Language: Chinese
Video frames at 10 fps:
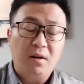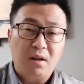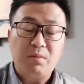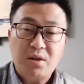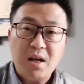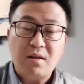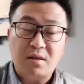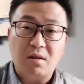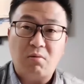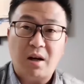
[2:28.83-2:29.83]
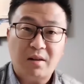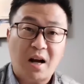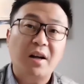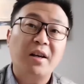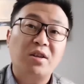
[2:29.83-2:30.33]
那么这样子的话，他
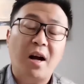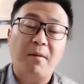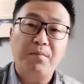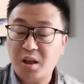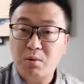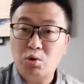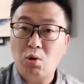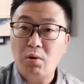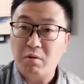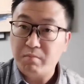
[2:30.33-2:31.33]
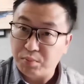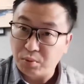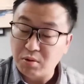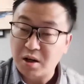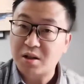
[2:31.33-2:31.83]
可以唱。那么作为我们普
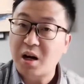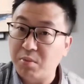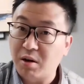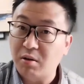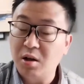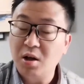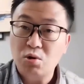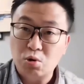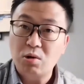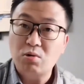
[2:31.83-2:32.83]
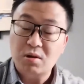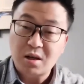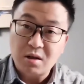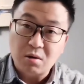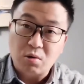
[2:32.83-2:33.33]
通人是唱不了的。所以说，在
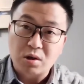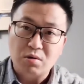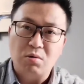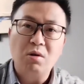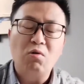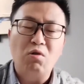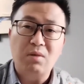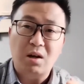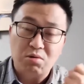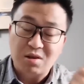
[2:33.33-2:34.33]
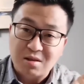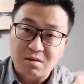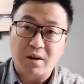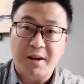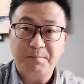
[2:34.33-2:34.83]
这个过程中，我们要去思
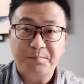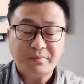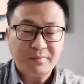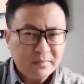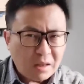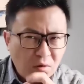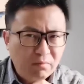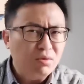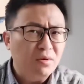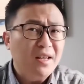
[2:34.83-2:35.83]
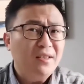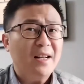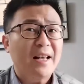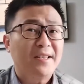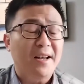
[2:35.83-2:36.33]
维。我们从音阶
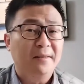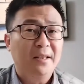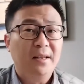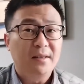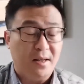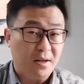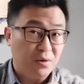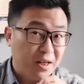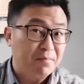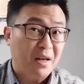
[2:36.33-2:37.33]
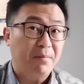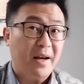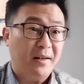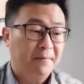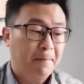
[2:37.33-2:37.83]
来讲，大家就更明白
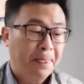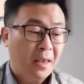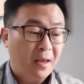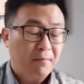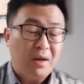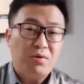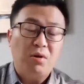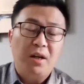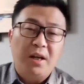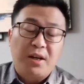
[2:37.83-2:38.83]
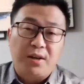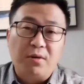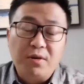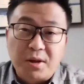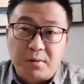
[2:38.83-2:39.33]
了。比如说
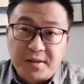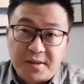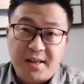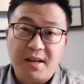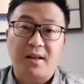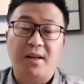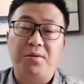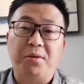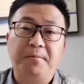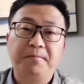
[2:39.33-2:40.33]
有一首 C 调的歌曲，